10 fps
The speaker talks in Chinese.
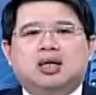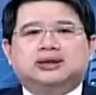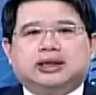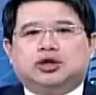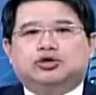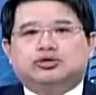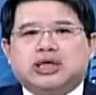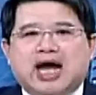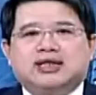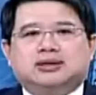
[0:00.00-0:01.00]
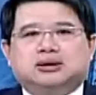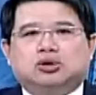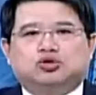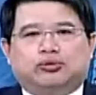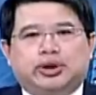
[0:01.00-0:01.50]
这个也就是凯恩斯
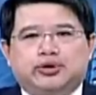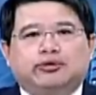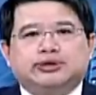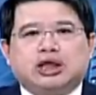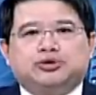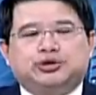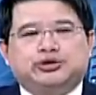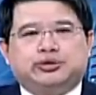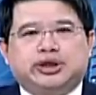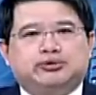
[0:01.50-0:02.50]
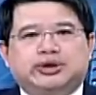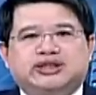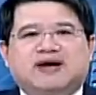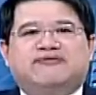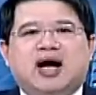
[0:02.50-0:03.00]
的所谓有效需求理论的
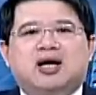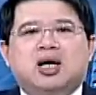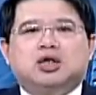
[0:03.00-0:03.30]
想法。